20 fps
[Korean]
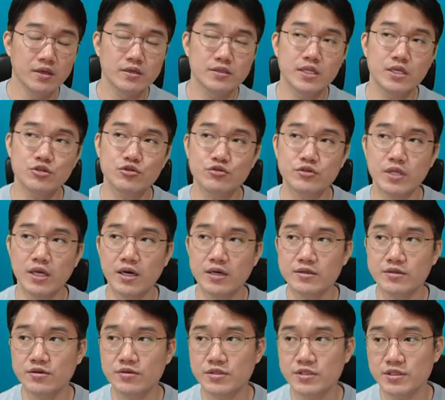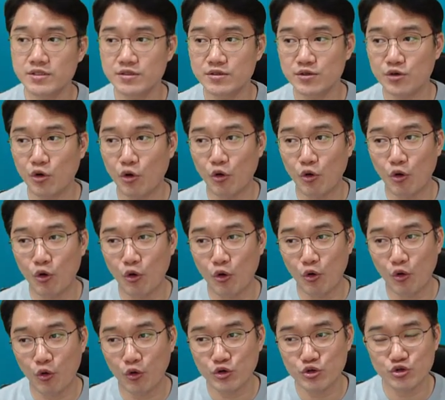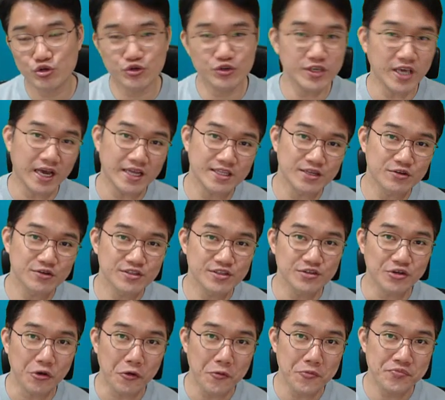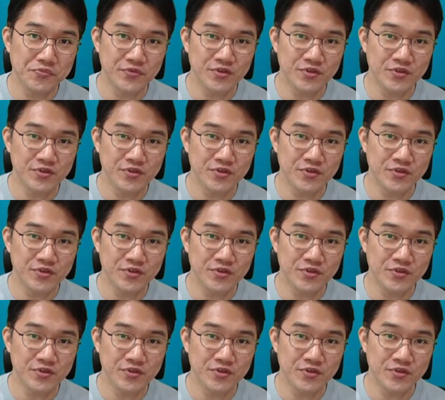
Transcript: 근데 수상하는 것이 그게 어, 쉬운 게 아니거든요